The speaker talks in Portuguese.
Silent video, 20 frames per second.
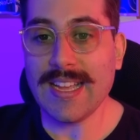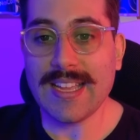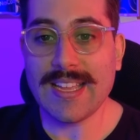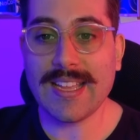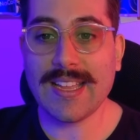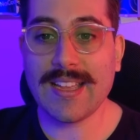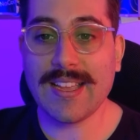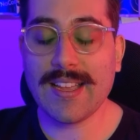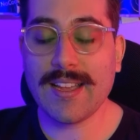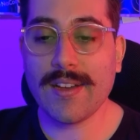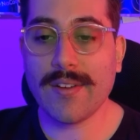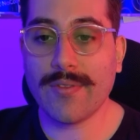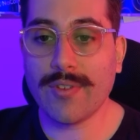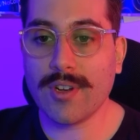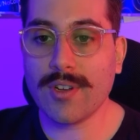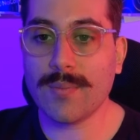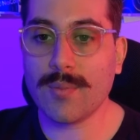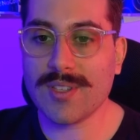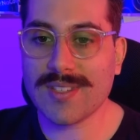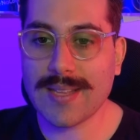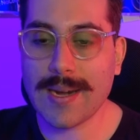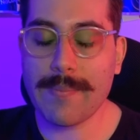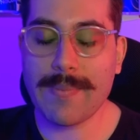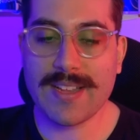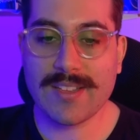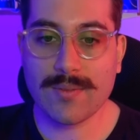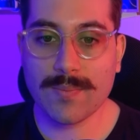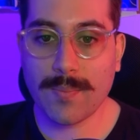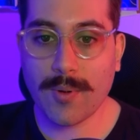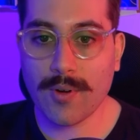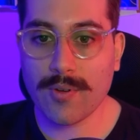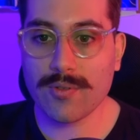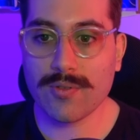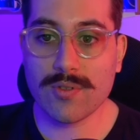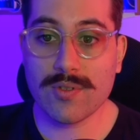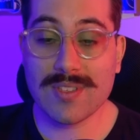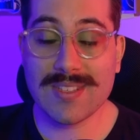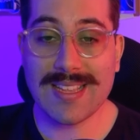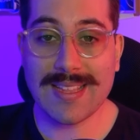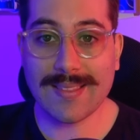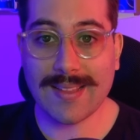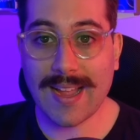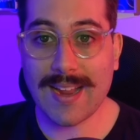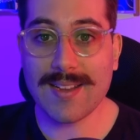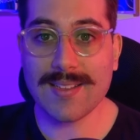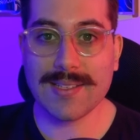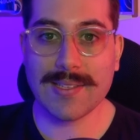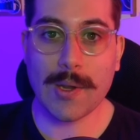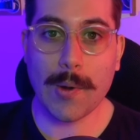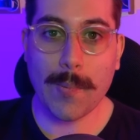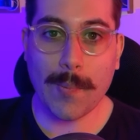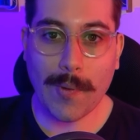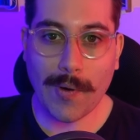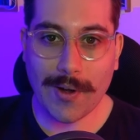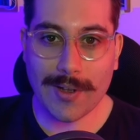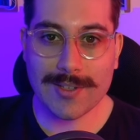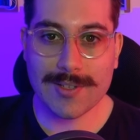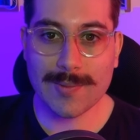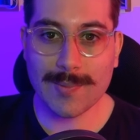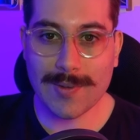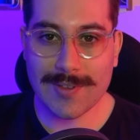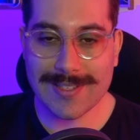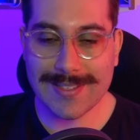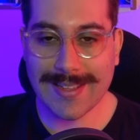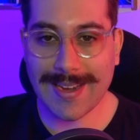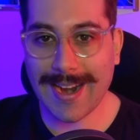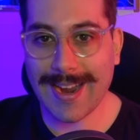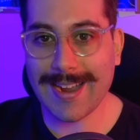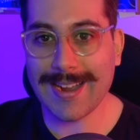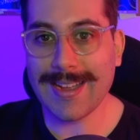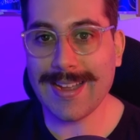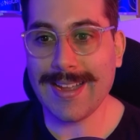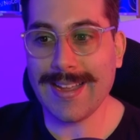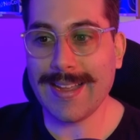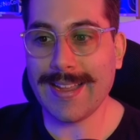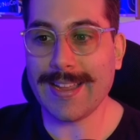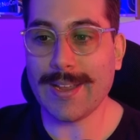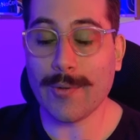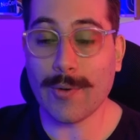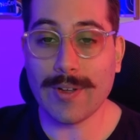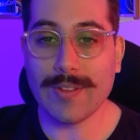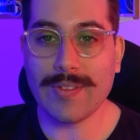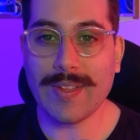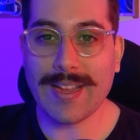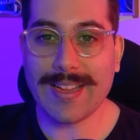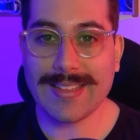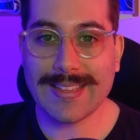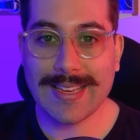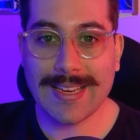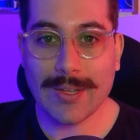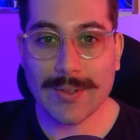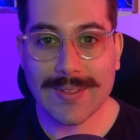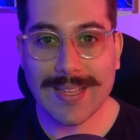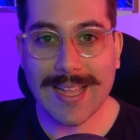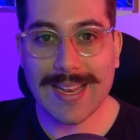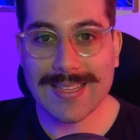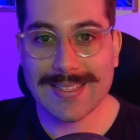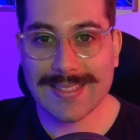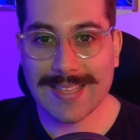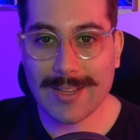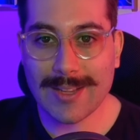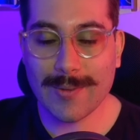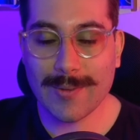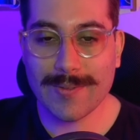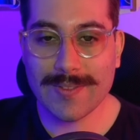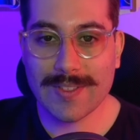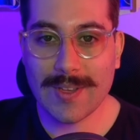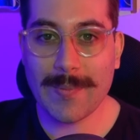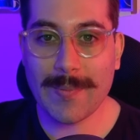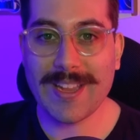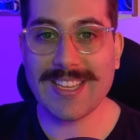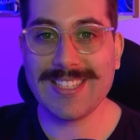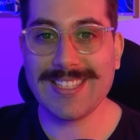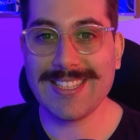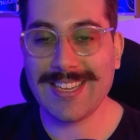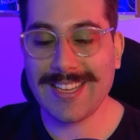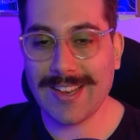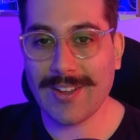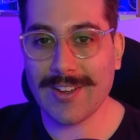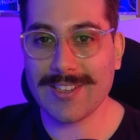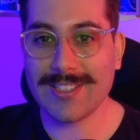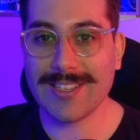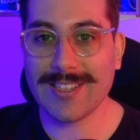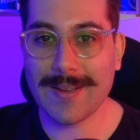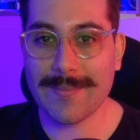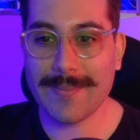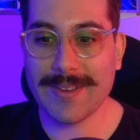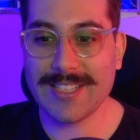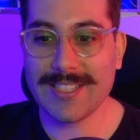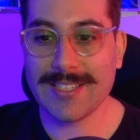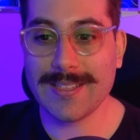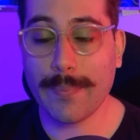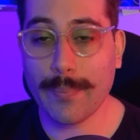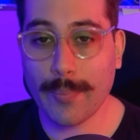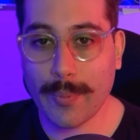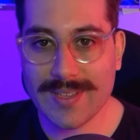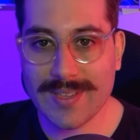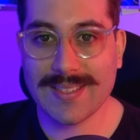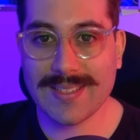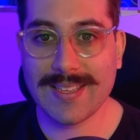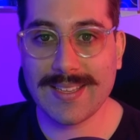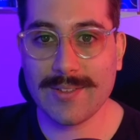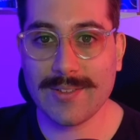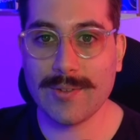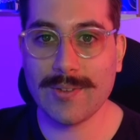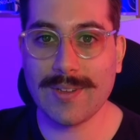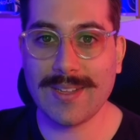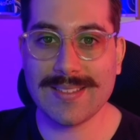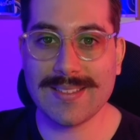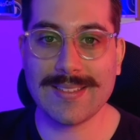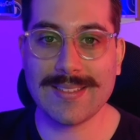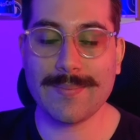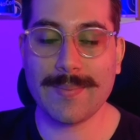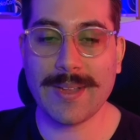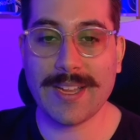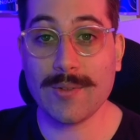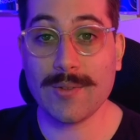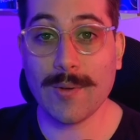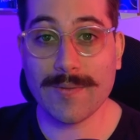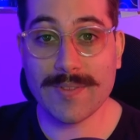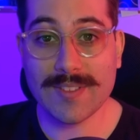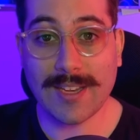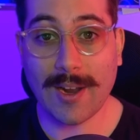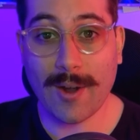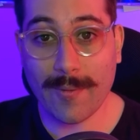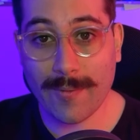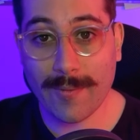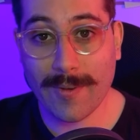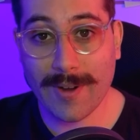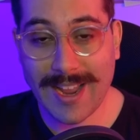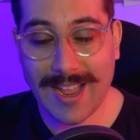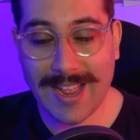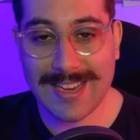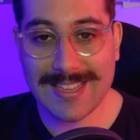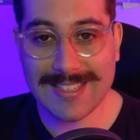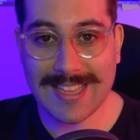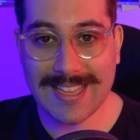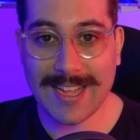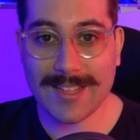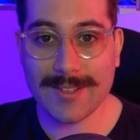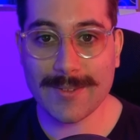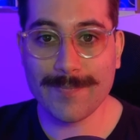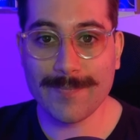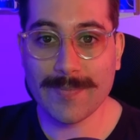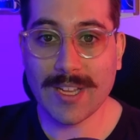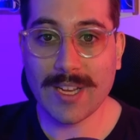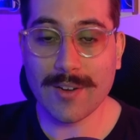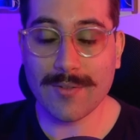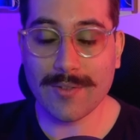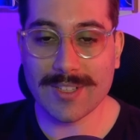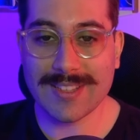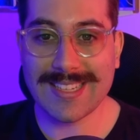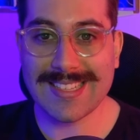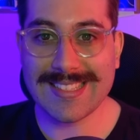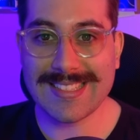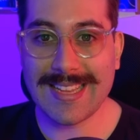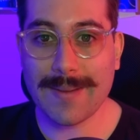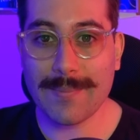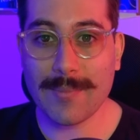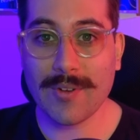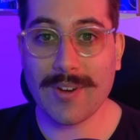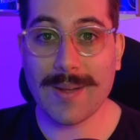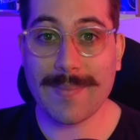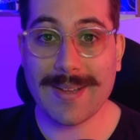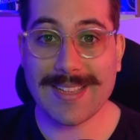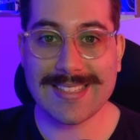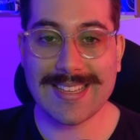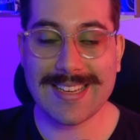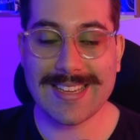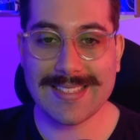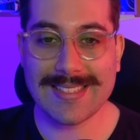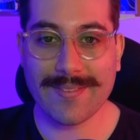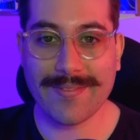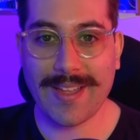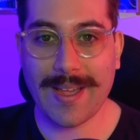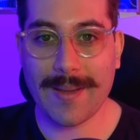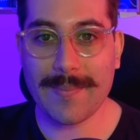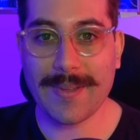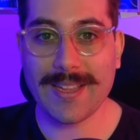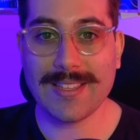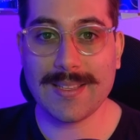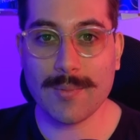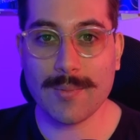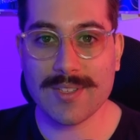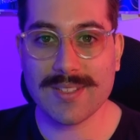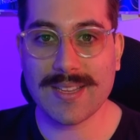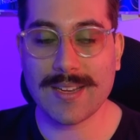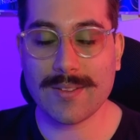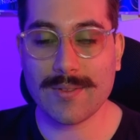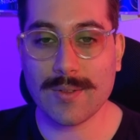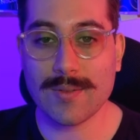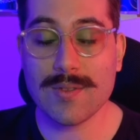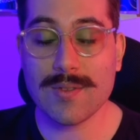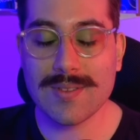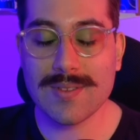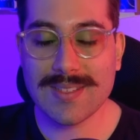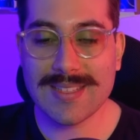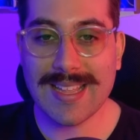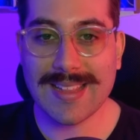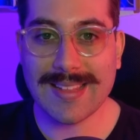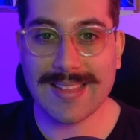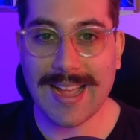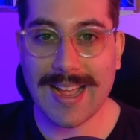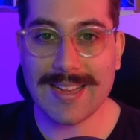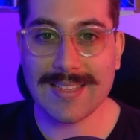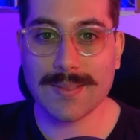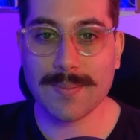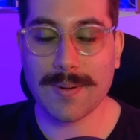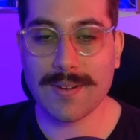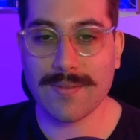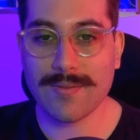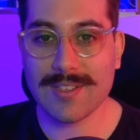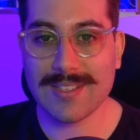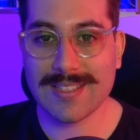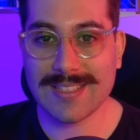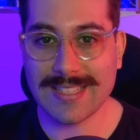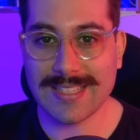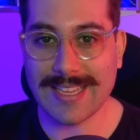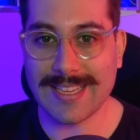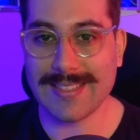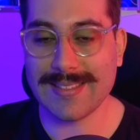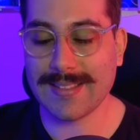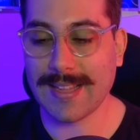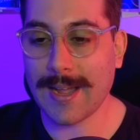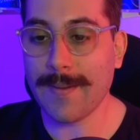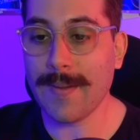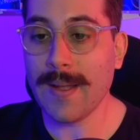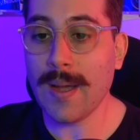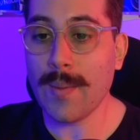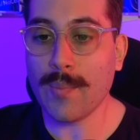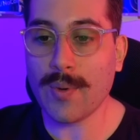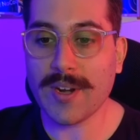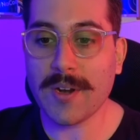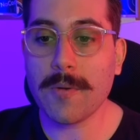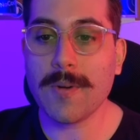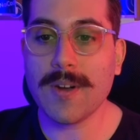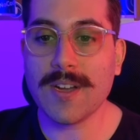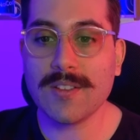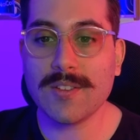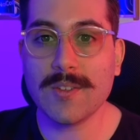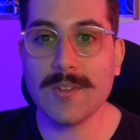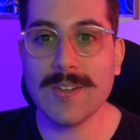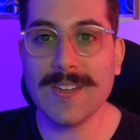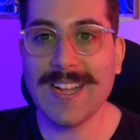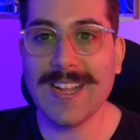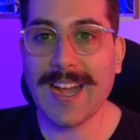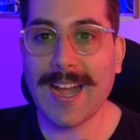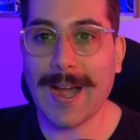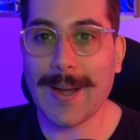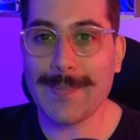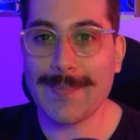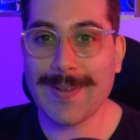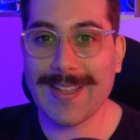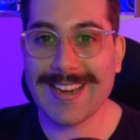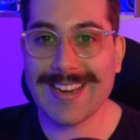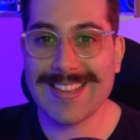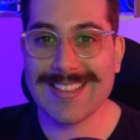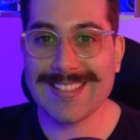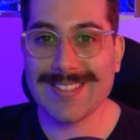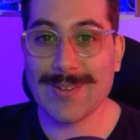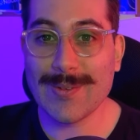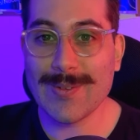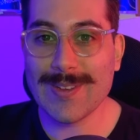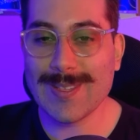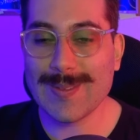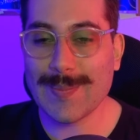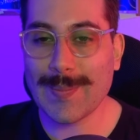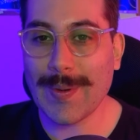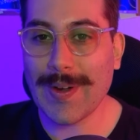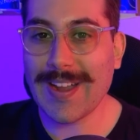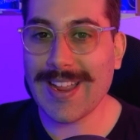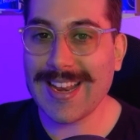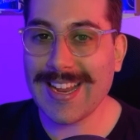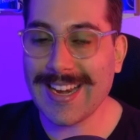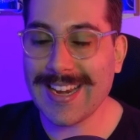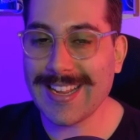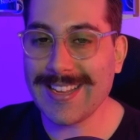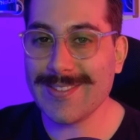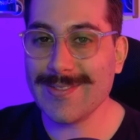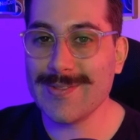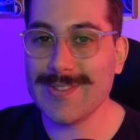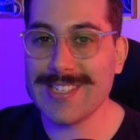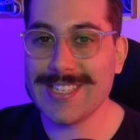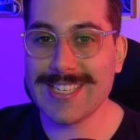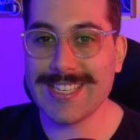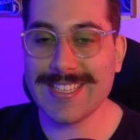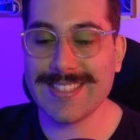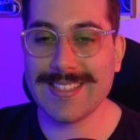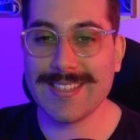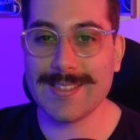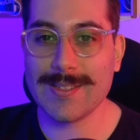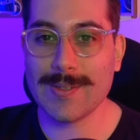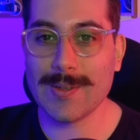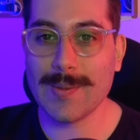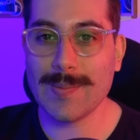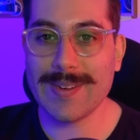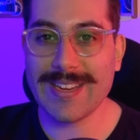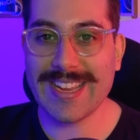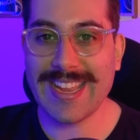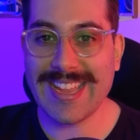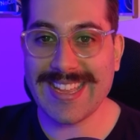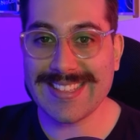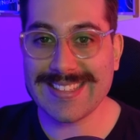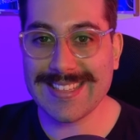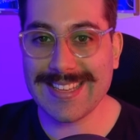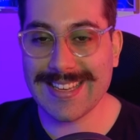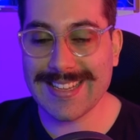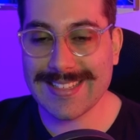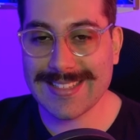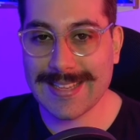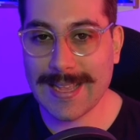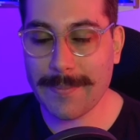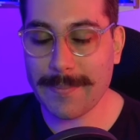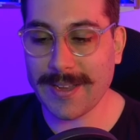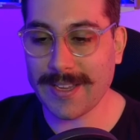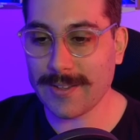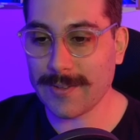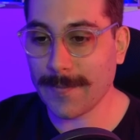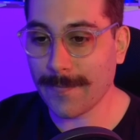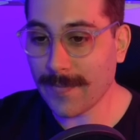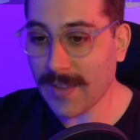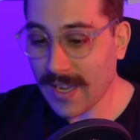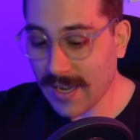E eu vou mostrar mais um pouco dos detalhes que eu posso mostrar enquanto ainda não está lançado oficialmente. E, logicamente, depois que o lançamento oficial for realizado, vou trazer a mão na massa nessa ferramenta e mostrar todos os detalhes para vocês, tá? Por enquanto, apenas um spoiler aí, um teaser sobre esse lançamento.